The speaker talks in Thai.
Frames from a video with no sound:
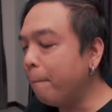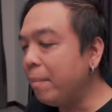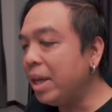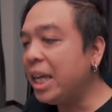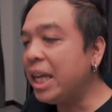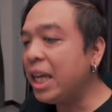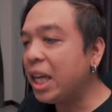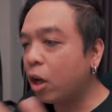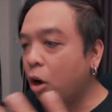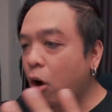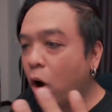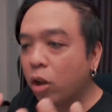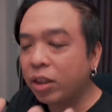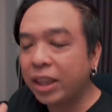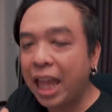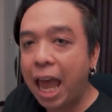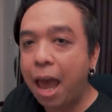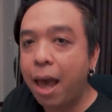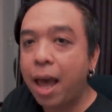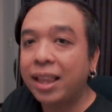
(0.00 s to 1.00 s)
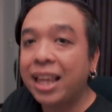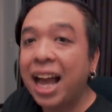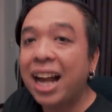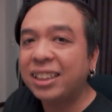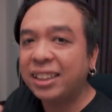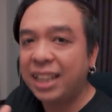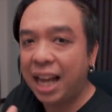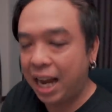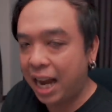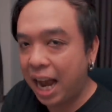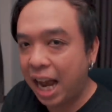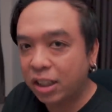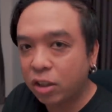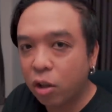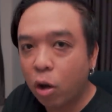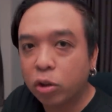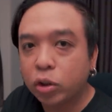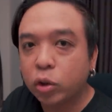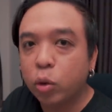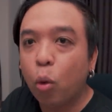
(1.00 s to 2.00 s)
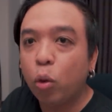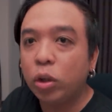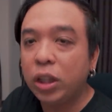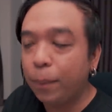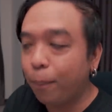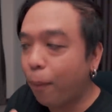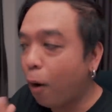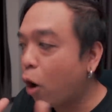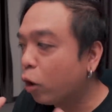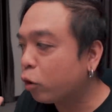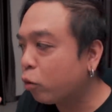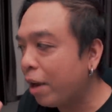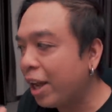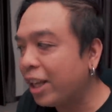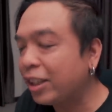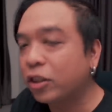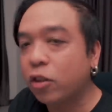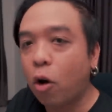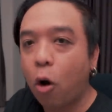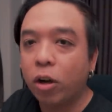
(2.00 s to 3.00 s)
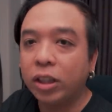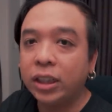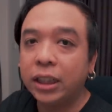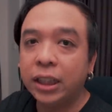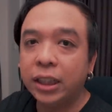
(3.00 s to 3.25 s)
มีก็แต่ทักษะการต่อสู้ที่พ่อตัวเองสอน